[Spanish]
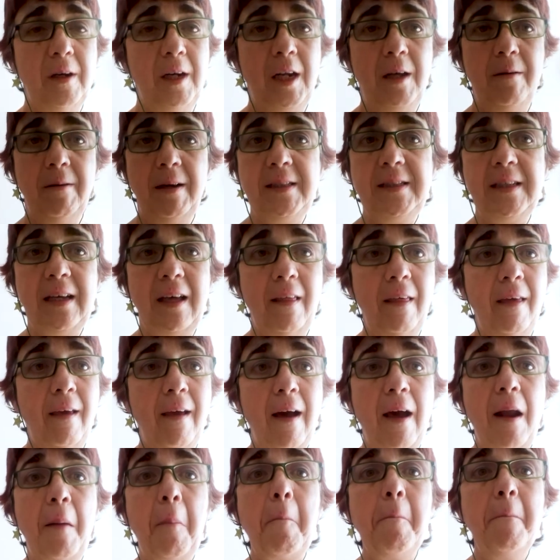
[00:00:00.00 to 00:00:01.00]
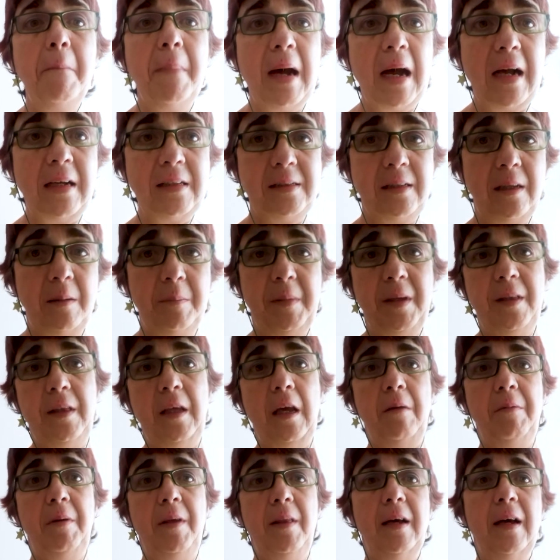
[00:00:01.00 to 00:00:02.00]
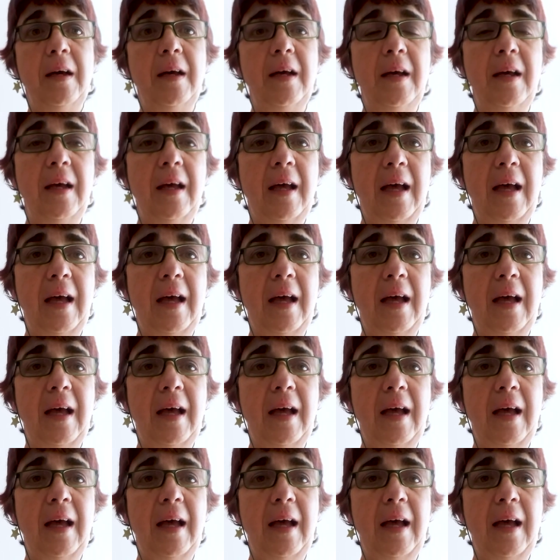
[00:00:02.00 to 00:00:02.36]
le vais a dedicar más de media vida.